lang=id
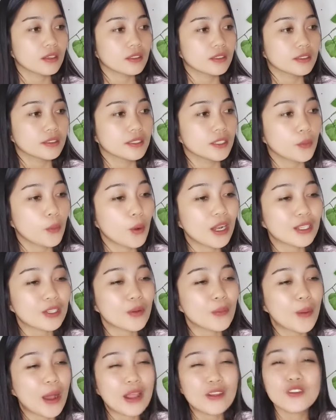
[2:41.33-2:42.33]
Mulane
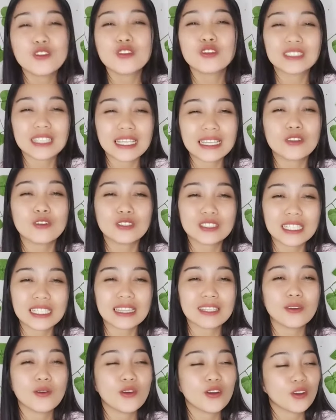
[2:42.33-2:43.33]
rupamu lungset-lungset
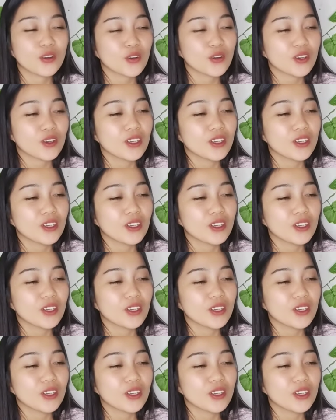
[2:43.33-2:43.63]
yang ngono.